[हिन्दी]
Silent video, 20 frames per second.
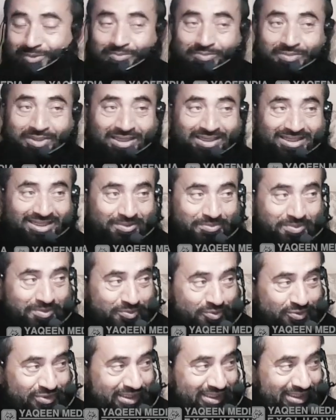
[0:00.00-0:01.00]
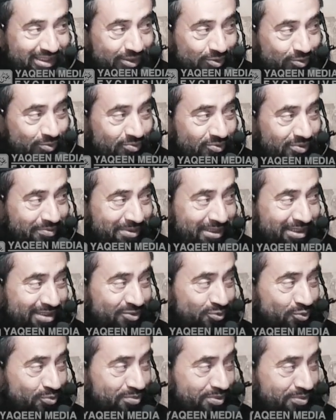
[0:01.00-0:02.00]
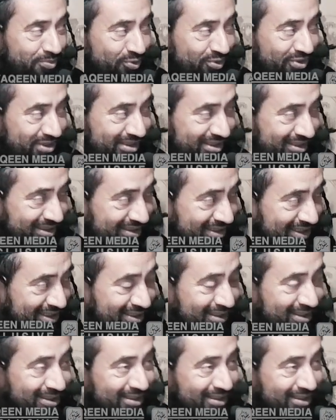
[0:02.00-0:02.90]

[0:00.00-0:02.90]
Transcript: मान अभी मुसरखकुम व मान तुम भी मुसरखिया